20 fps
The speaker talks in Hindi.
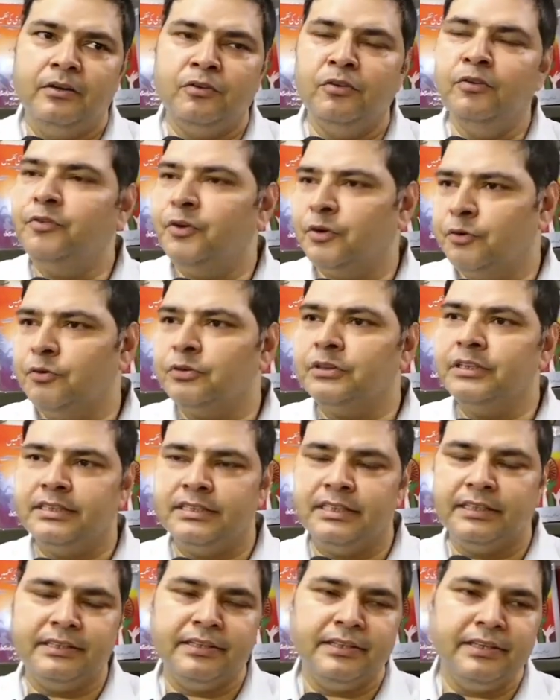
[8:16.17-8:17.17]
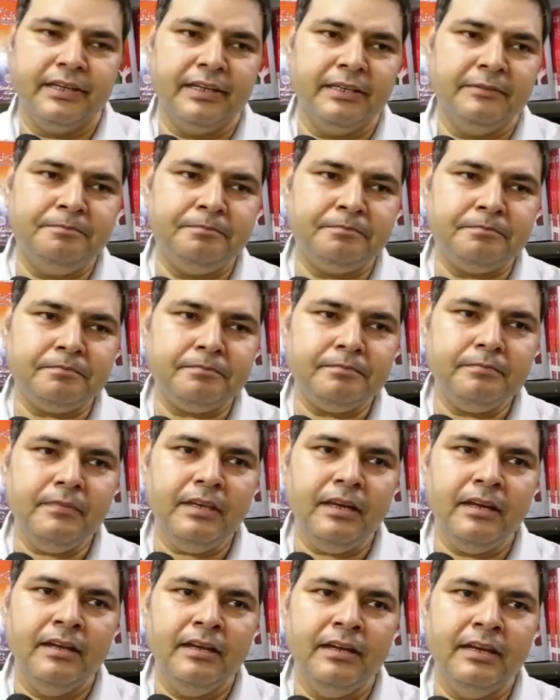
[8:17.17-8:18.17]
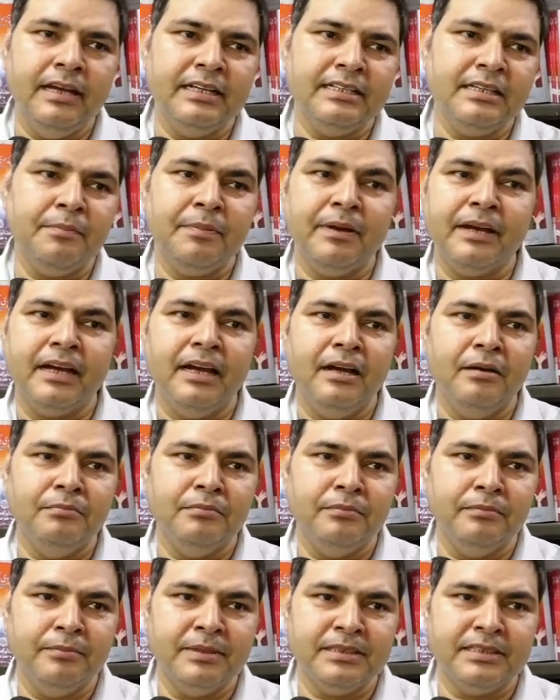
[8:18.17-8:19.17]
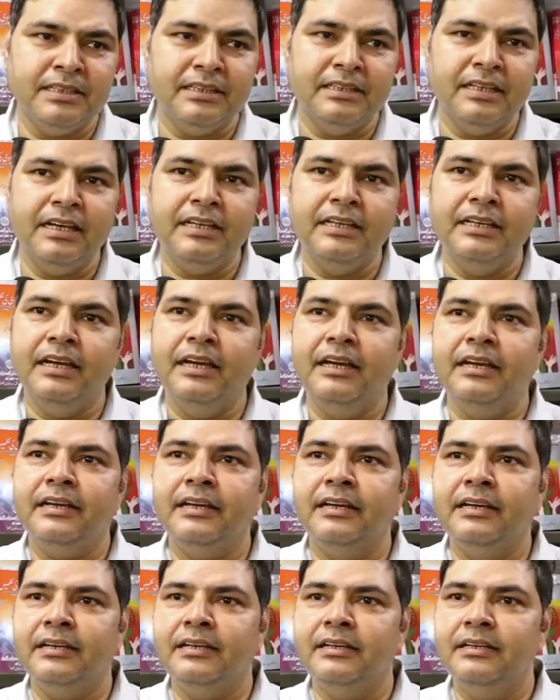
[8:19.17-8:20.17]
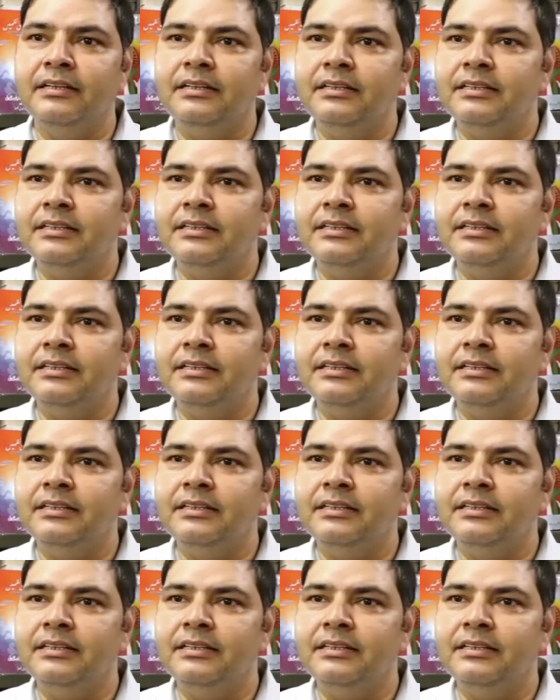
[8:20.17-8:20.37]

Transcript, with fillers: को फ़रोग दे सकती है लिहाजा पैगाम बस इतना ही है कि